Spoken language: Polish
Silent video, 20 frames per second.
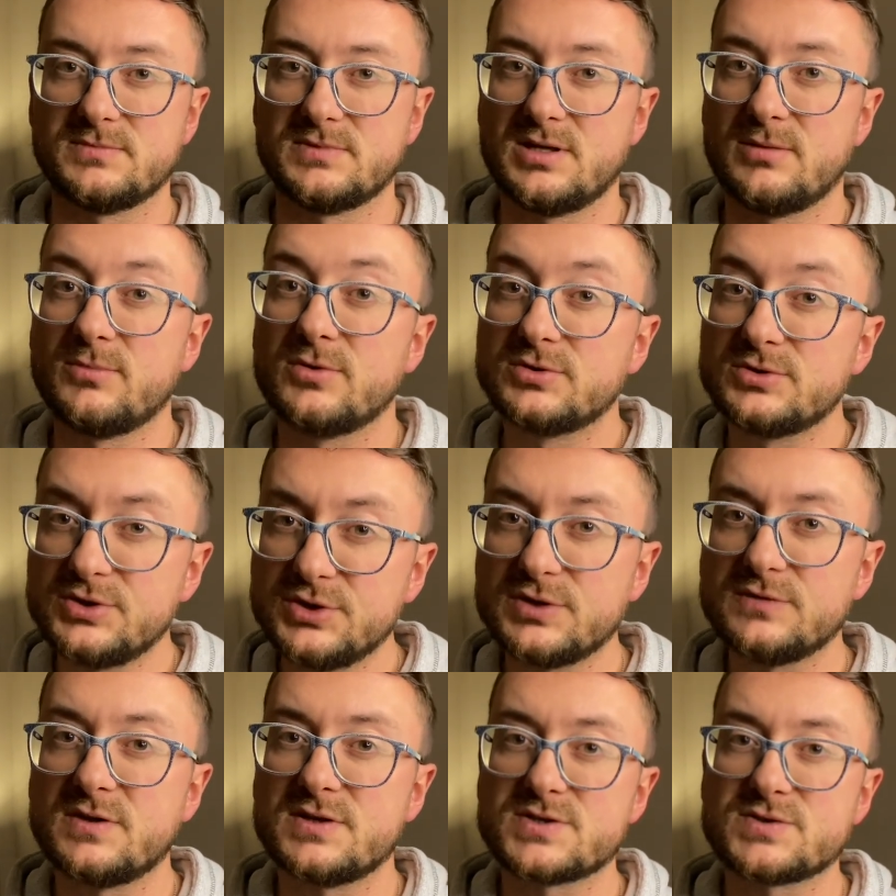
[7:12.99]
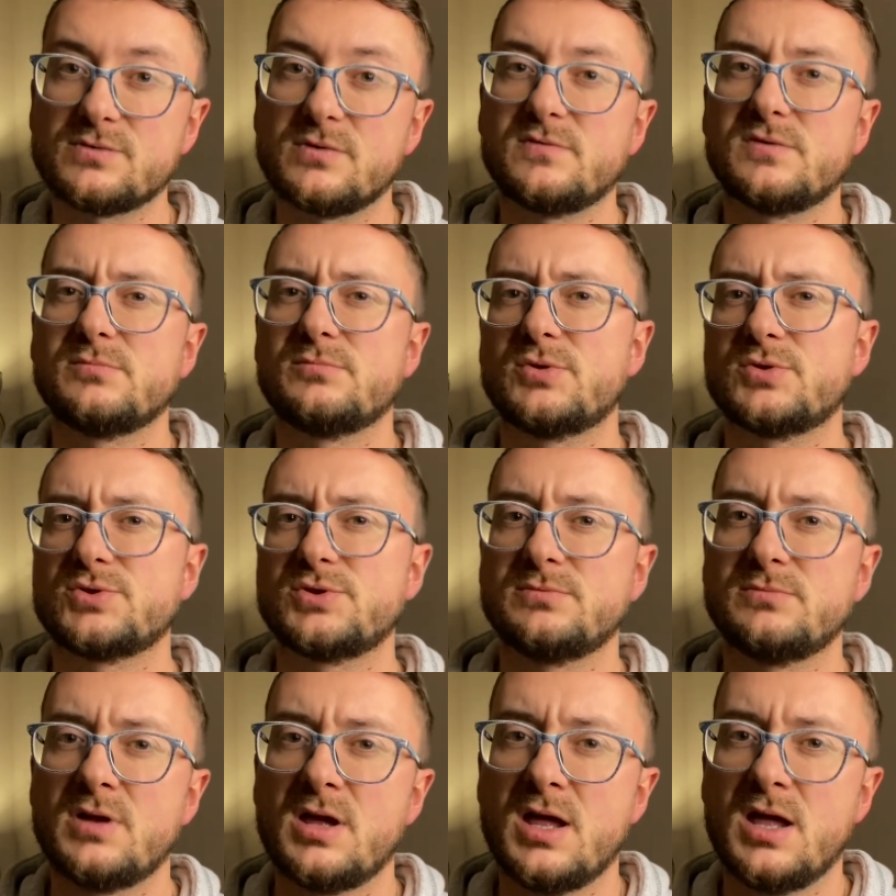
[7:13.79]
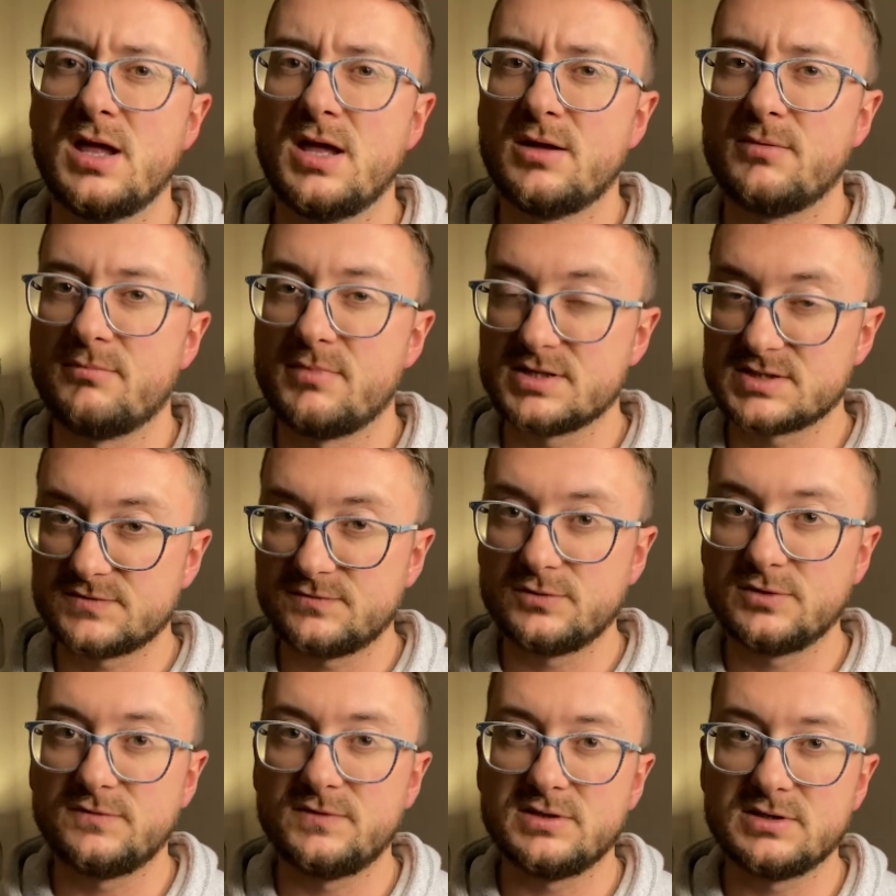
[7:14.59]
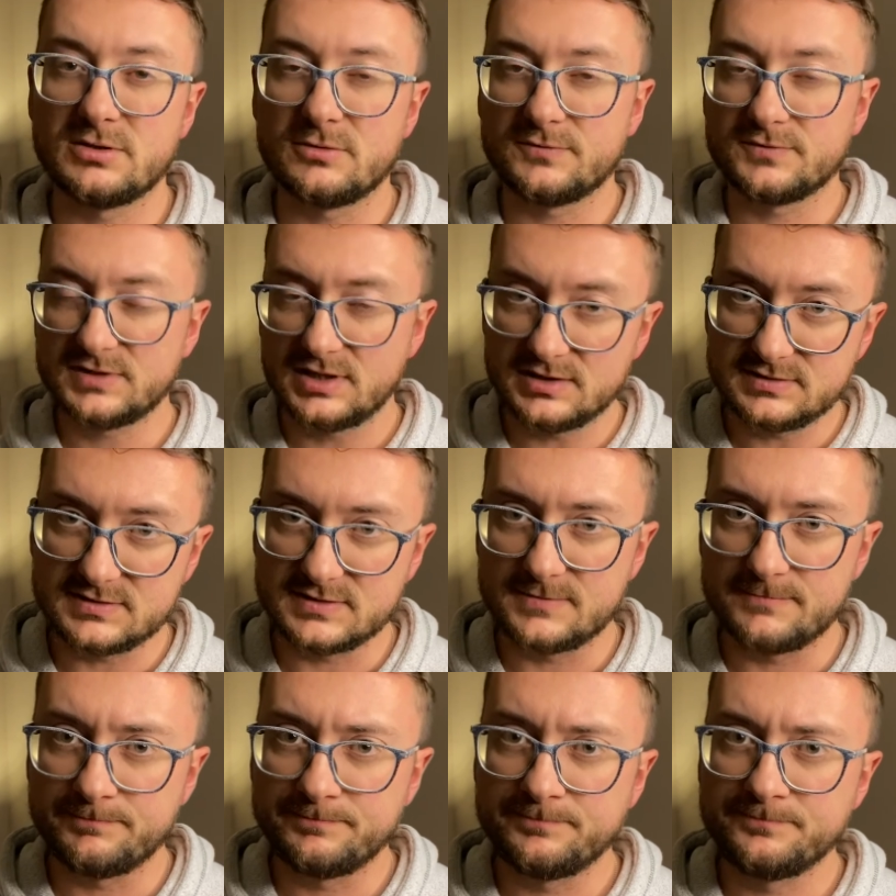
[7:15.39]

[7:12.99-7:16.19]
Ta modlitwa Słowem Bożym ma swój finał wtedy,